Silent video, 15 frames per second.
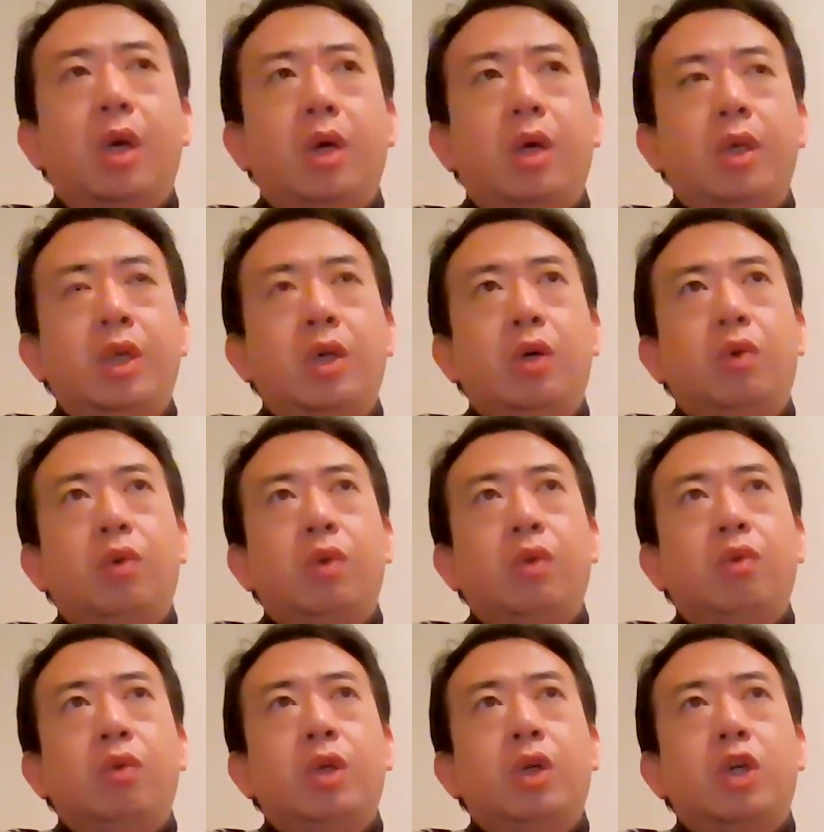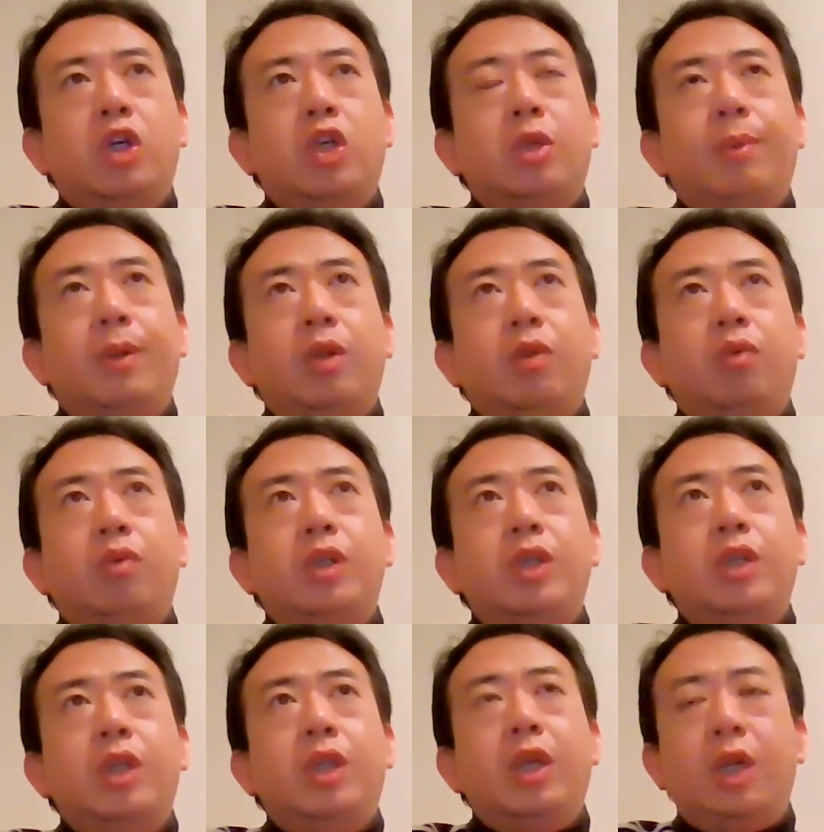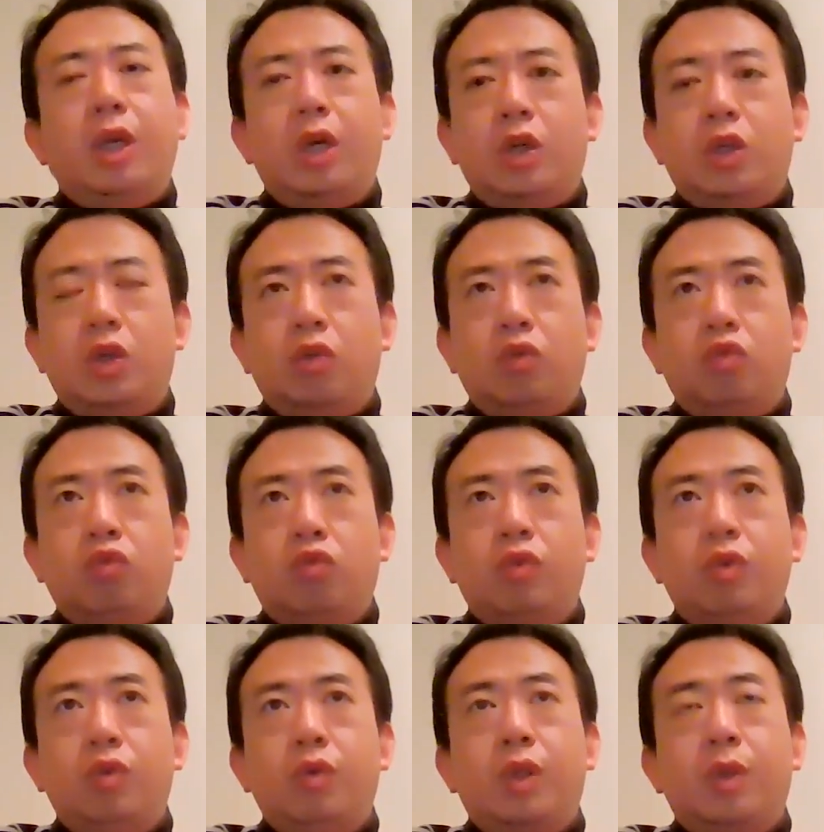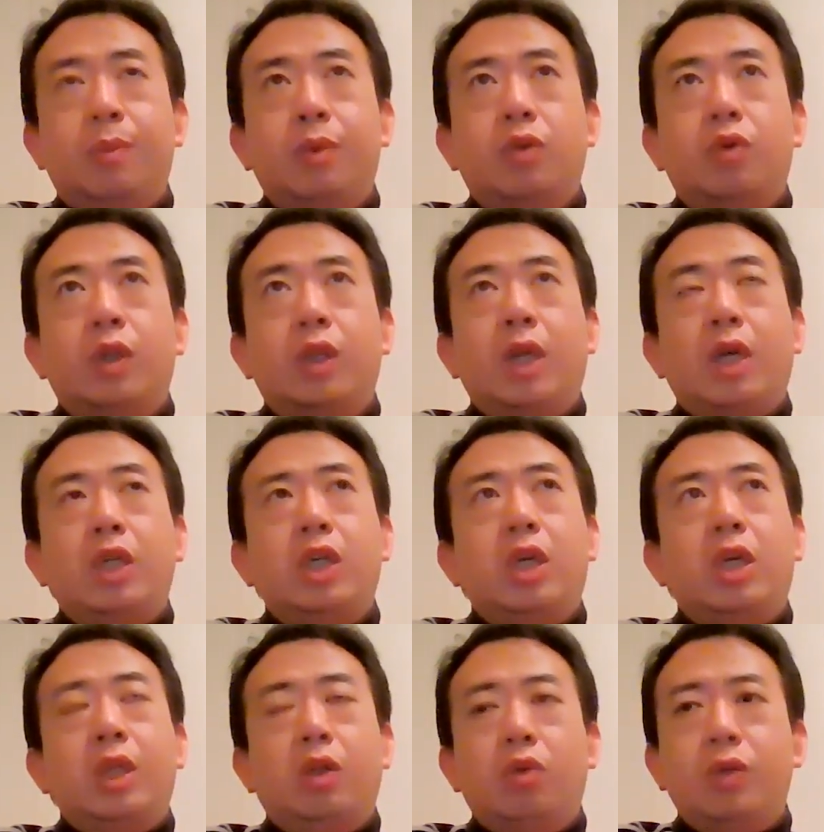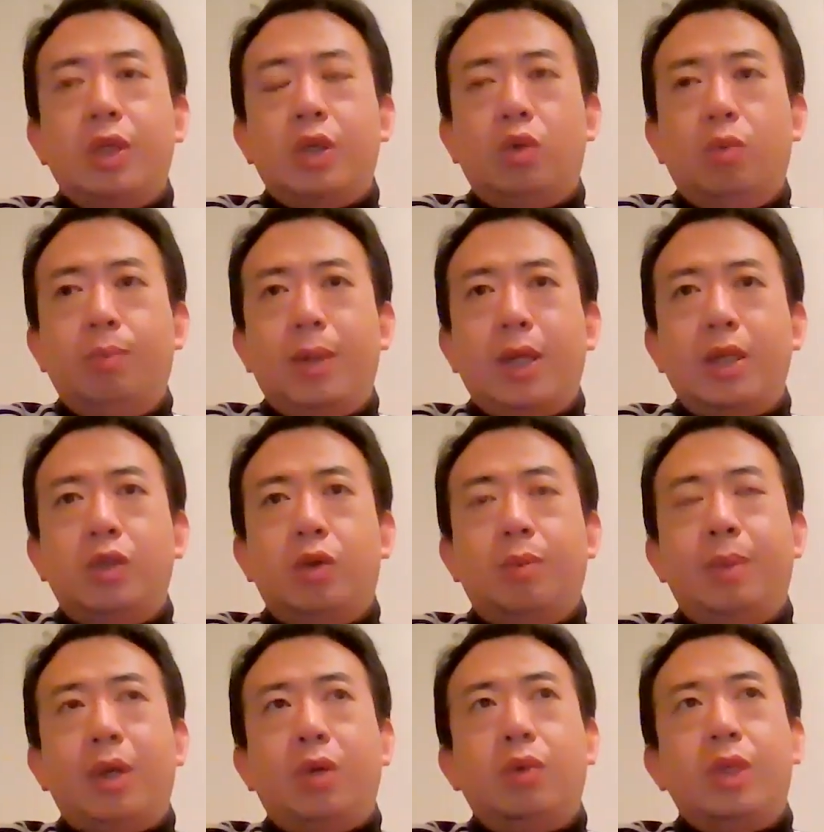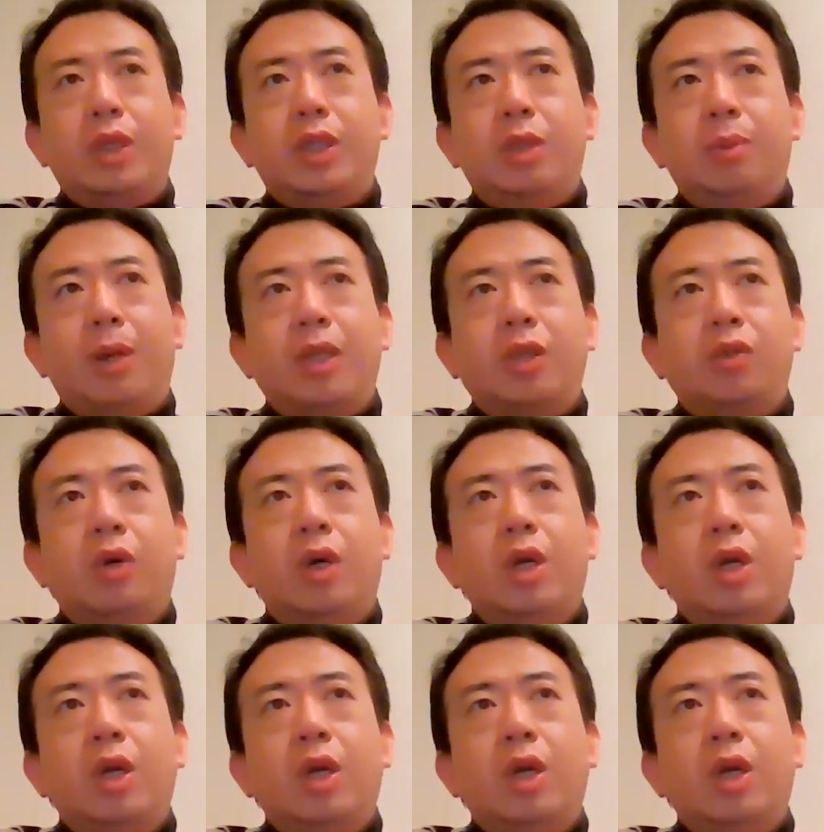啊，英国伦敦和日本东京呢，应该是处于怎么说？它实际上也都在东半球，都在西半球。